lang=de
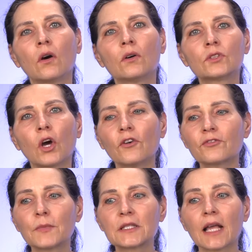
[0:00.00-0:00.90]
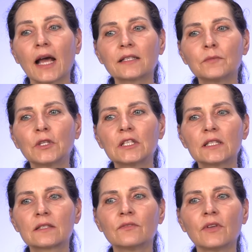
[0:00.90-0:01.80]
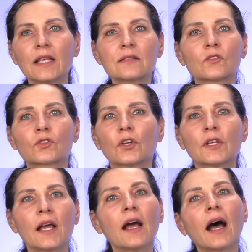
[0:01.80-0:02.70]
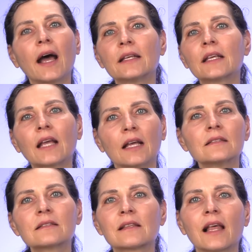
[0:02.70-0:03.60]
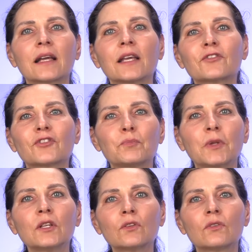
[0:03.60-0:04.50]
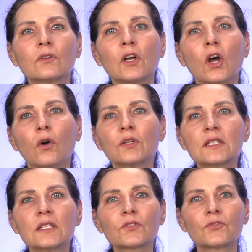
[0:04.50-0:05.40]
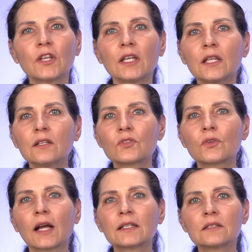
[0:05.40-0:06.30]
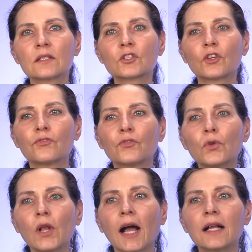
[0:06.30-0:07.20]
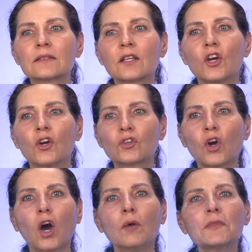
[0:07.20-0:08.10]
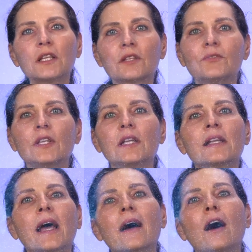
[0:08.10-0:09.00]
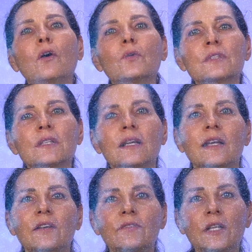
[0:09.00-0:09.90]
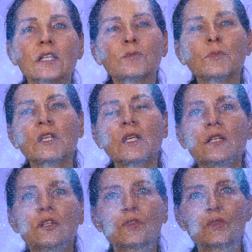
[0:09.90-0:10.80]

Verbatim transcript: Und oftmals hat er mit diesen Wesen schon eine ganz lange Verbindung. Und es ist für ihn sogar dieses Gefühl, als komme ich wieder nach Hause, wenn ich mit ihnen